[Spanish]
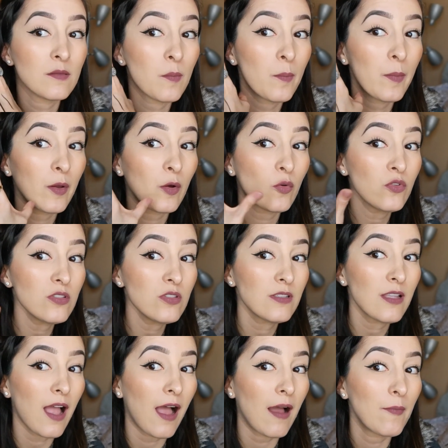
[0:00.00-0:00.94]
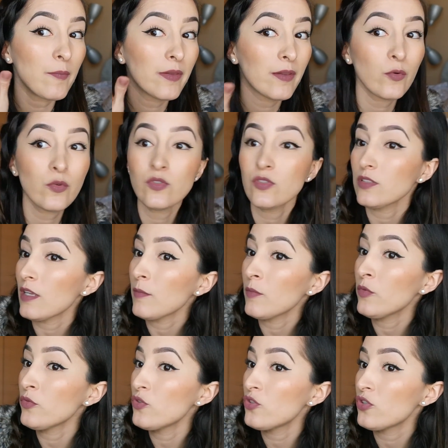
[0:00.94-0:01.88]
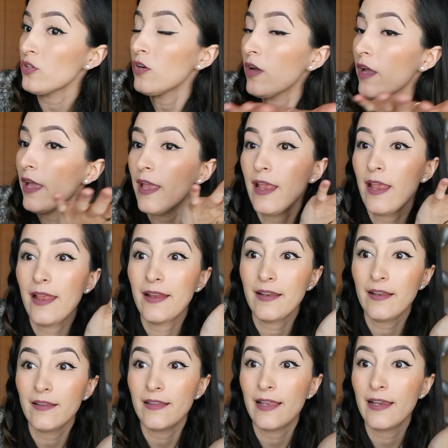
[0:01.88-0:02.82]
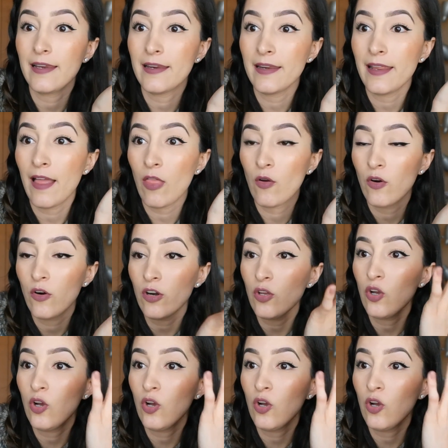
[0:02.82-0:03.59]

me gusta, me gusta mucho el delineador,